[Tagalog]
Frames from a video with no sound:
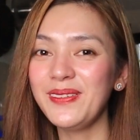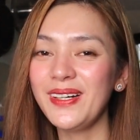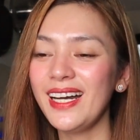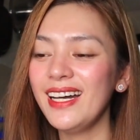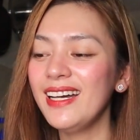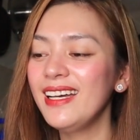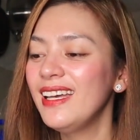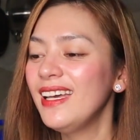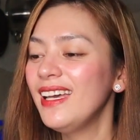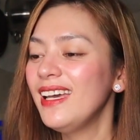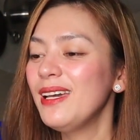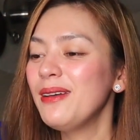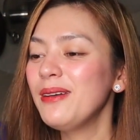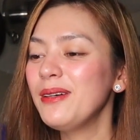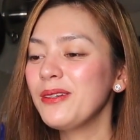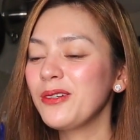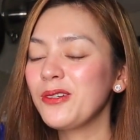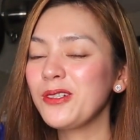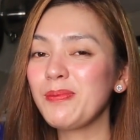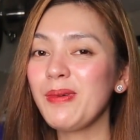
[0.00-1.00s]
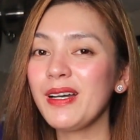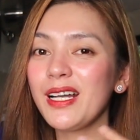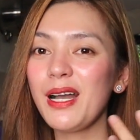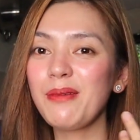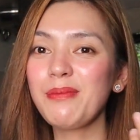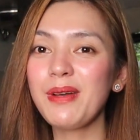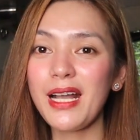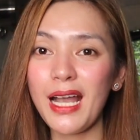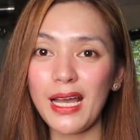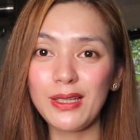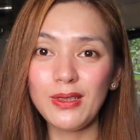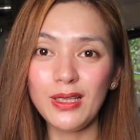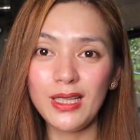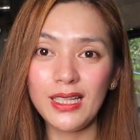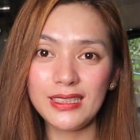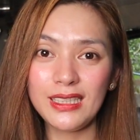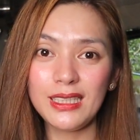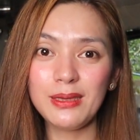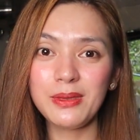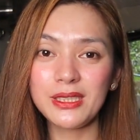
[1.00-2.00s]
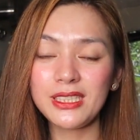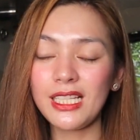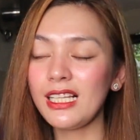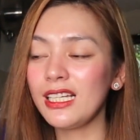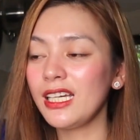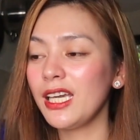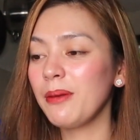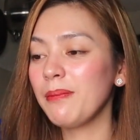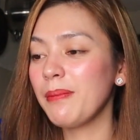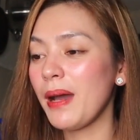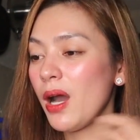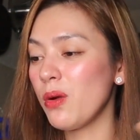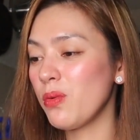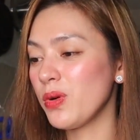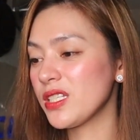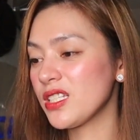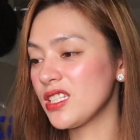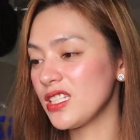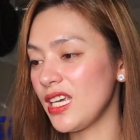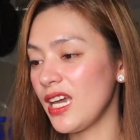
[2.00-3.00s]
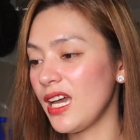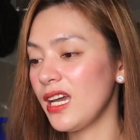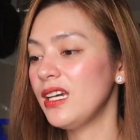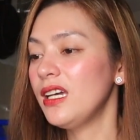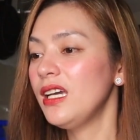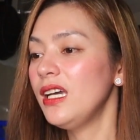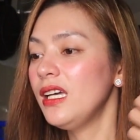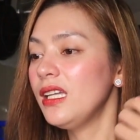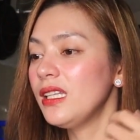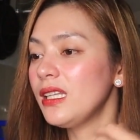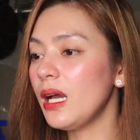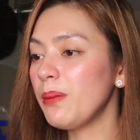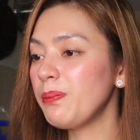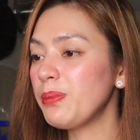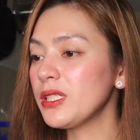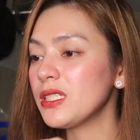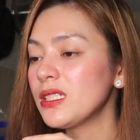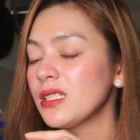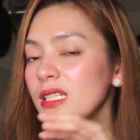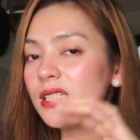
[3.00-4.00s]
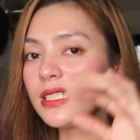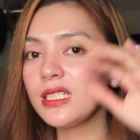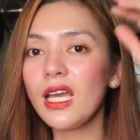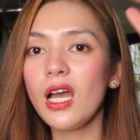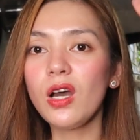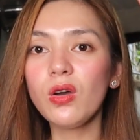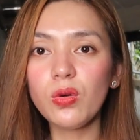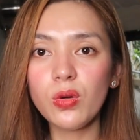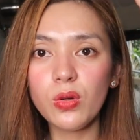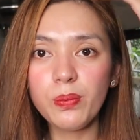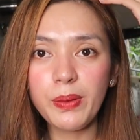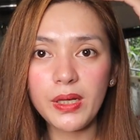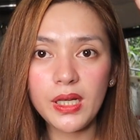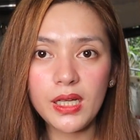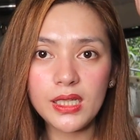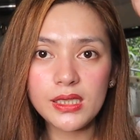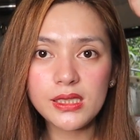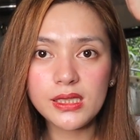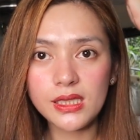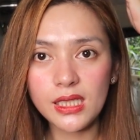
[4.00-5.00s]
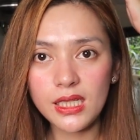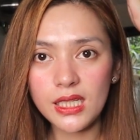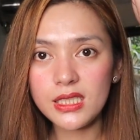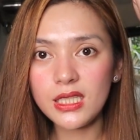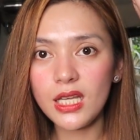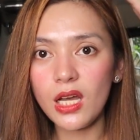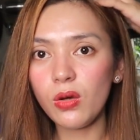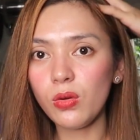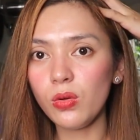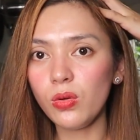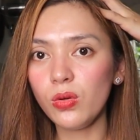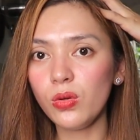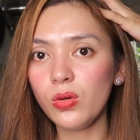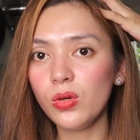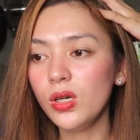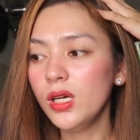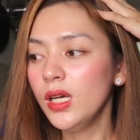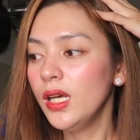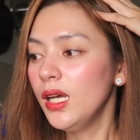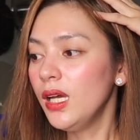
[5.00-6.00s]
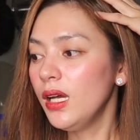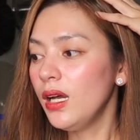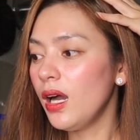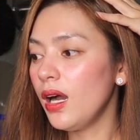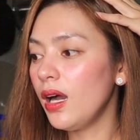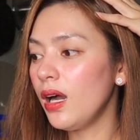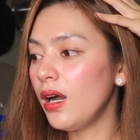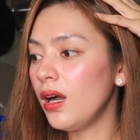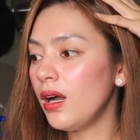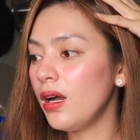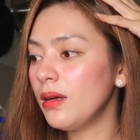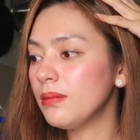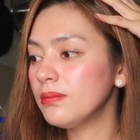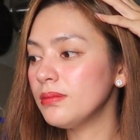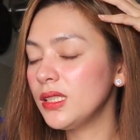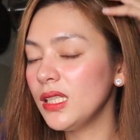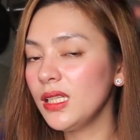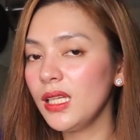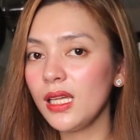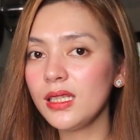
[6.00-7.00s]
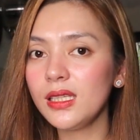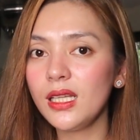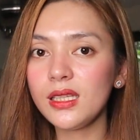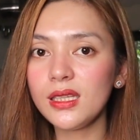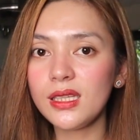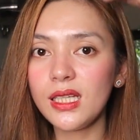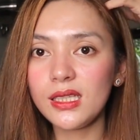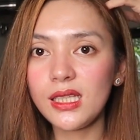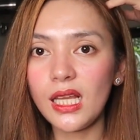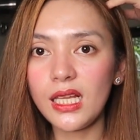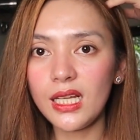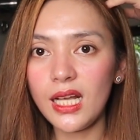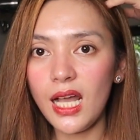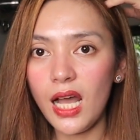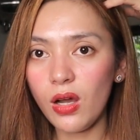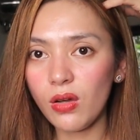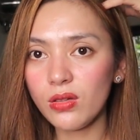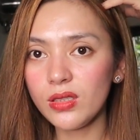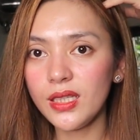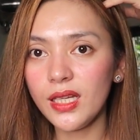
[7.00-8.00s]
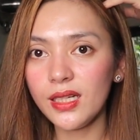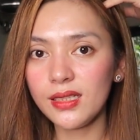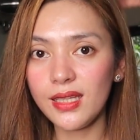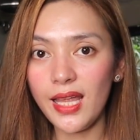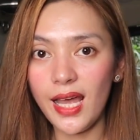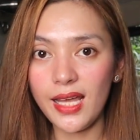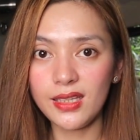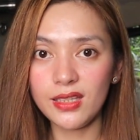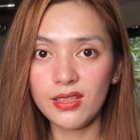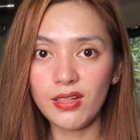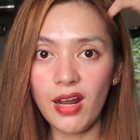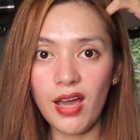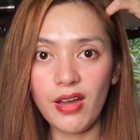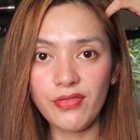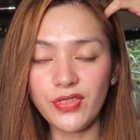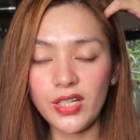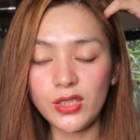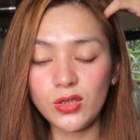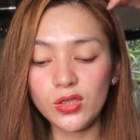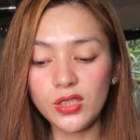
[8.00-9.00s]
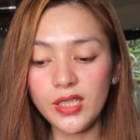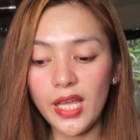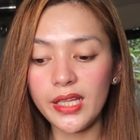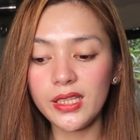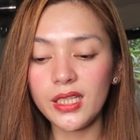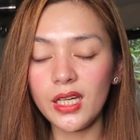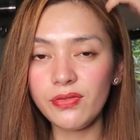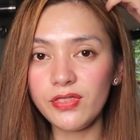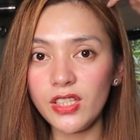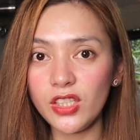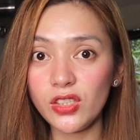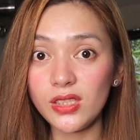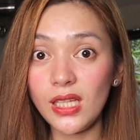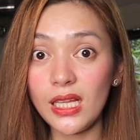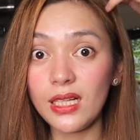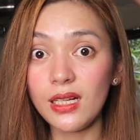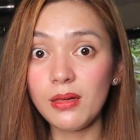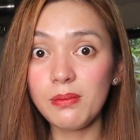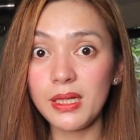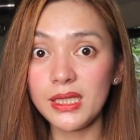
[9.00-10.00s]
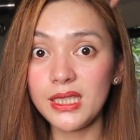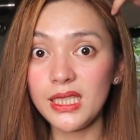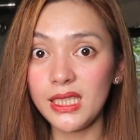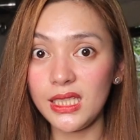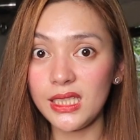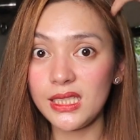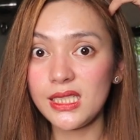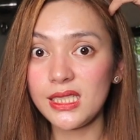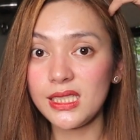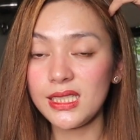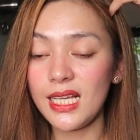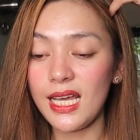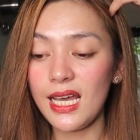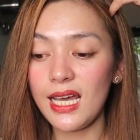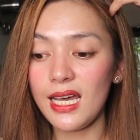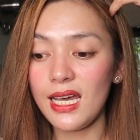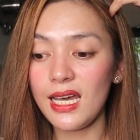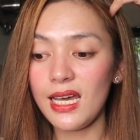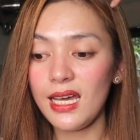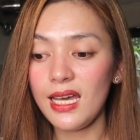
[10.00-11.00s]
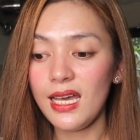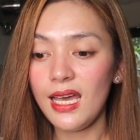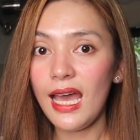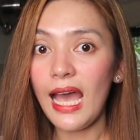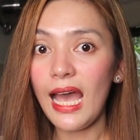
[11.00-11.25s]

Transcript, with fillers: di ba? baga, magkano lang din naman talaga yung bawas niya. Tapos kasi ako, pagka-stress ako, um, na talaga ako ng dandruff. At yung dandruff na yun talagang madikit sa